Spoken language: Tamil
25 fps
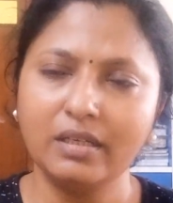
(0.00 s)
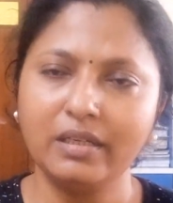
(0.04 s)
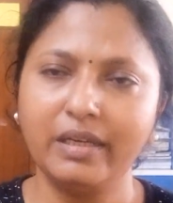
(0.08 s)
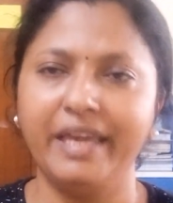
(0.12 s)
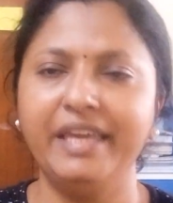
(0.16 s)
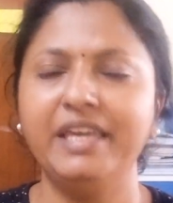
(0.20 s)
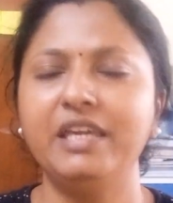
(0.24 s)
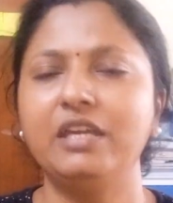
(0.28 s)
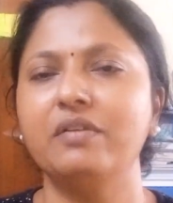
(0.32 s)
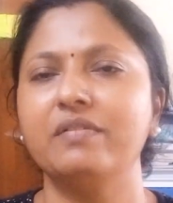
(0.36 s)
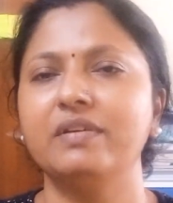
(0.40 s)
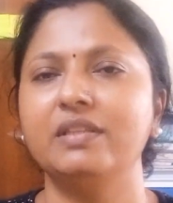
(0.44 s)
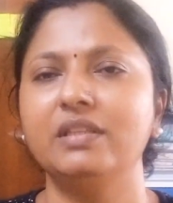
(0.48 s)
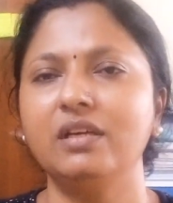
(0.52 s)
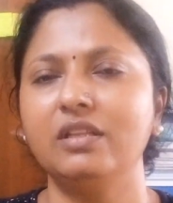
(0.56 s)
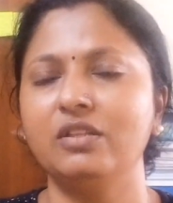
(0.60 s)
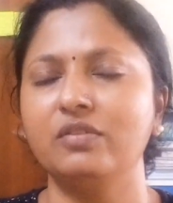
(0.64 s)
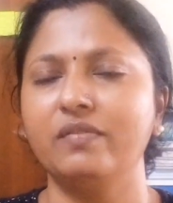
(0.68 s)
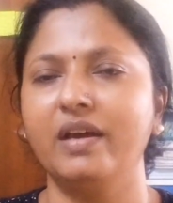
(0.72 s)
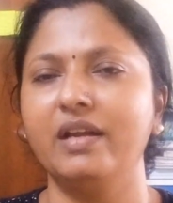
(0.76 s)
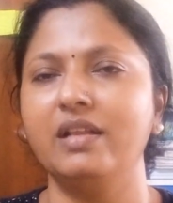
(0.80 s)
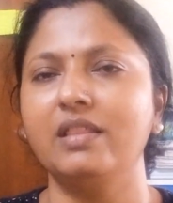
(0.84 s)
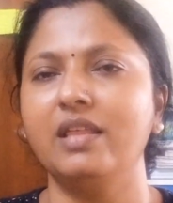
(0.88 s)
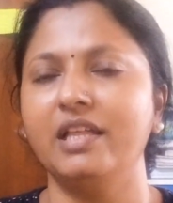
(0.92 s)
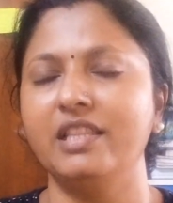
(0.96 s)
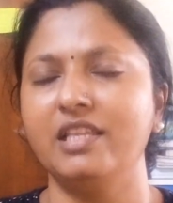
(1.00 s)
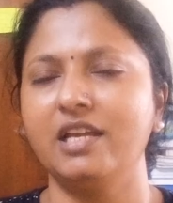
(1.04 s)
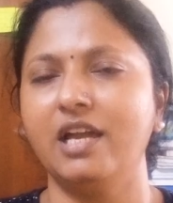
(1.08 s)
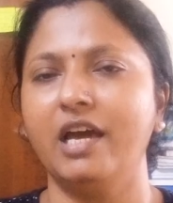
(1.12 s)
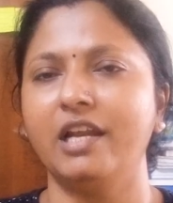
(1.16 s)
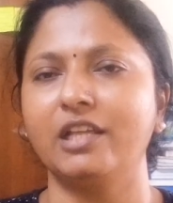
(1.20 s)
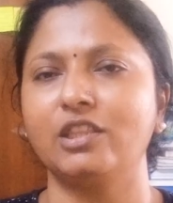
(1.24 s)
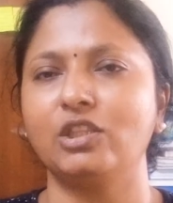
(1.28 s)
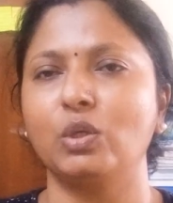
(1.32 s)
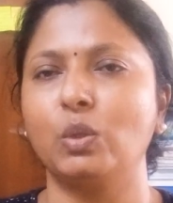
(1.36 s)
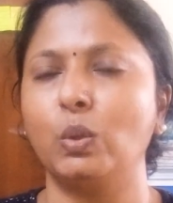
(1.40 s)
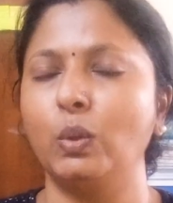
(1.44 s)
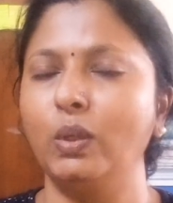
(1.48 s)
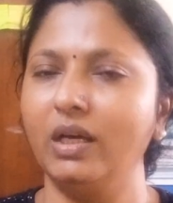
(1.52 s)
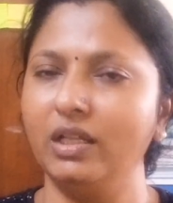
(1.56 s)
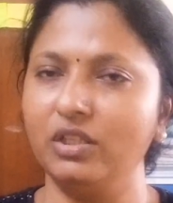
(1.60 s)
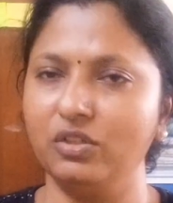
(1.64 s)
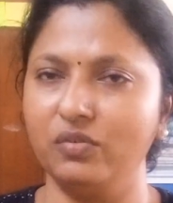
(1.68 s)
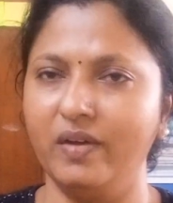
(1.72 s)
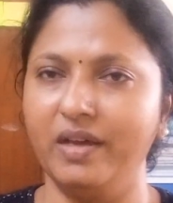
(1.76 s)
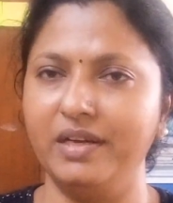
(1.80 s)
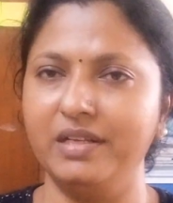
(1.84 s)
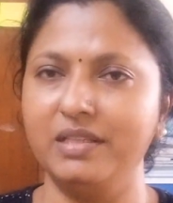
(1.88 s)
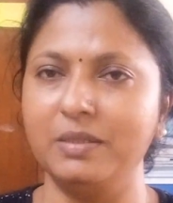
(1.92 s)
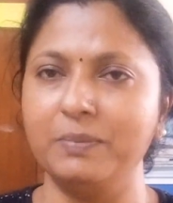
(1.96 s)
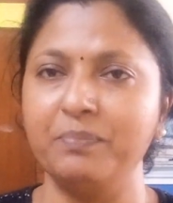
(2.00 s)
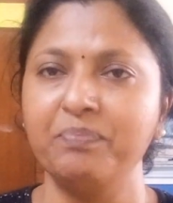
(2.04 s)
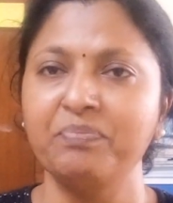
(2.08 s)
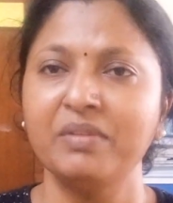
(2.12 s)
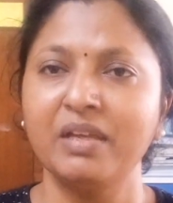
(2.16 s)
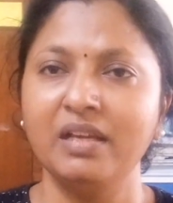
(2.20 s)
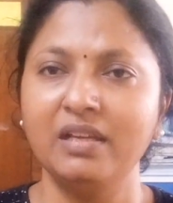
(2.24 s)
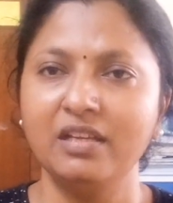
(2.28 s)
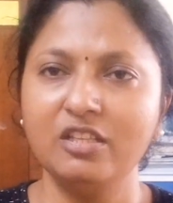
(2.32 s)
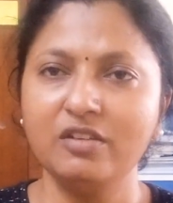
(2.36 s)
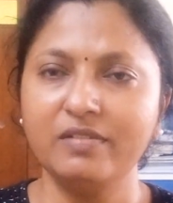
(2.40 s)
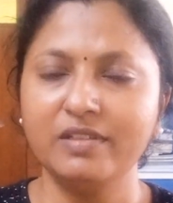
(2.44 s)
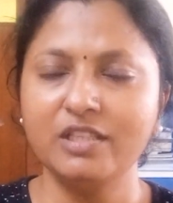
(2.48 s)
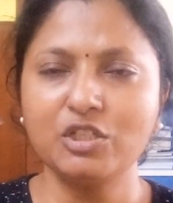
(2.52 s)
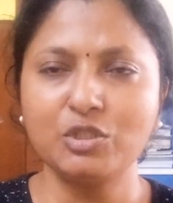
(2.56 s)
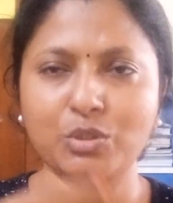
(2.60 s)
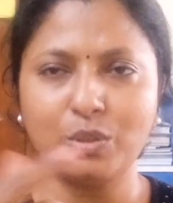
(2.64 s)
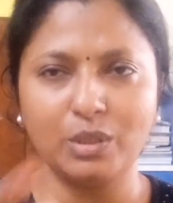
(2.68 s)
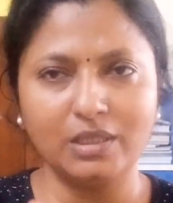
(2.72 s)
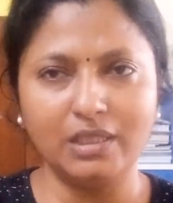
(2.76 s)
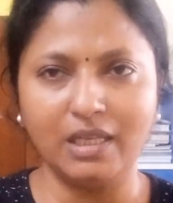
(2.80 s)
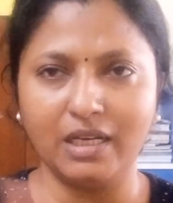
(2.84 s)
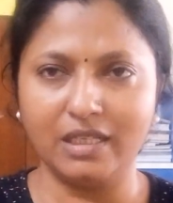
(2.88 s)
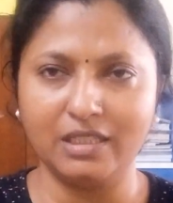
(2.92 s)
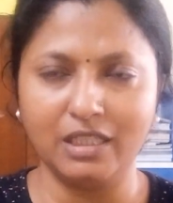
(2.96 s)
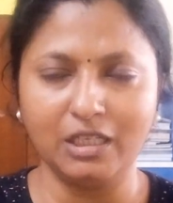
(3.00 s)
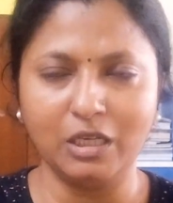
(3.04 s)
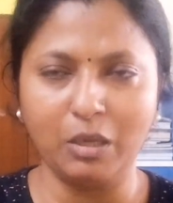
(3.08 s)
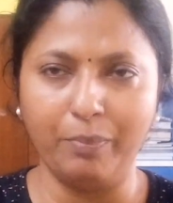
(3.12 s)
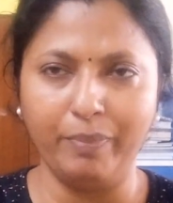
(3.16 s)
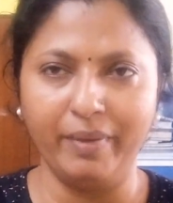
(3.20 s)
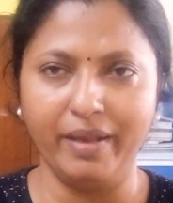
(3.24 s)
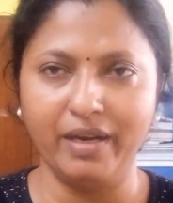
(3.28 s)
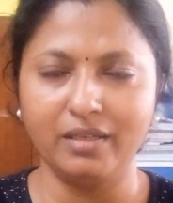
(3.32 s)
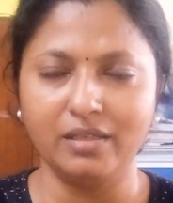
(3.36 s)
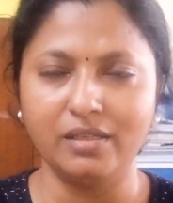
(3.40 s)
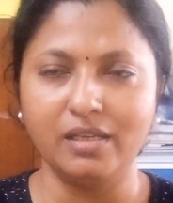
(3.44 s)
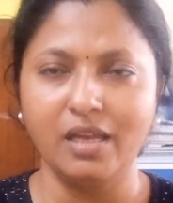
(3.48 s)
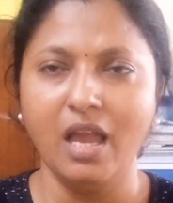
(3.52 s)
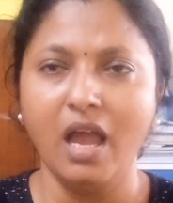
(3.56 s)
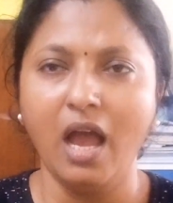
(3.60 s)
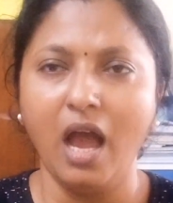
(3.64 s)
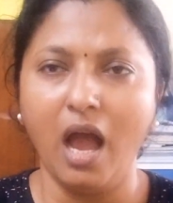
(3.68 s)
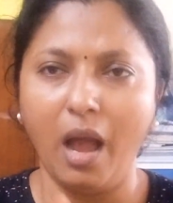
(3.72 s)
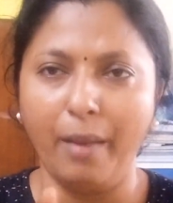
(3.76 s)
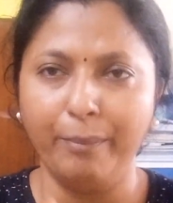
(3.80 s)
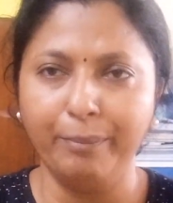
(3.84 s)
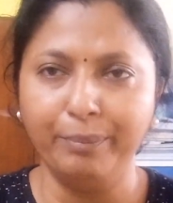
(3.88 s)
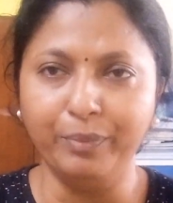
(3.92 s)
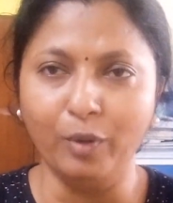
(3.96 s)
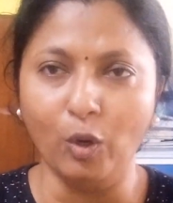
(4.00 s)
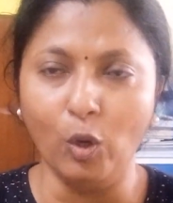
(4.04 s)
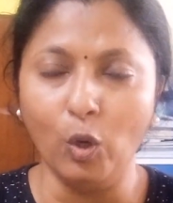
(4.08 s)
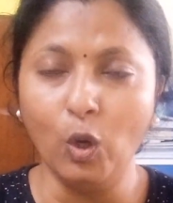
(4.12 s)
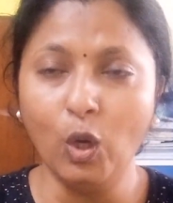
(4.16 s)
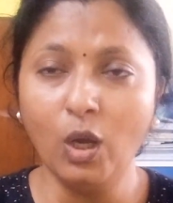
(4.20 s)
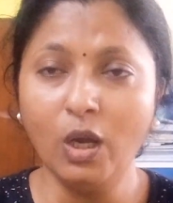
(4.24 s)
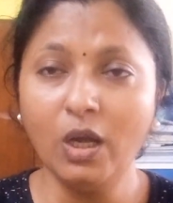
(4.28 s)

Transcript: கைக்கு வந்து அது வருது அதிகாரத்துக்குள்ள அது வருது இது வந்து சுதந்திரத்திற்கு பிறகு அப்போ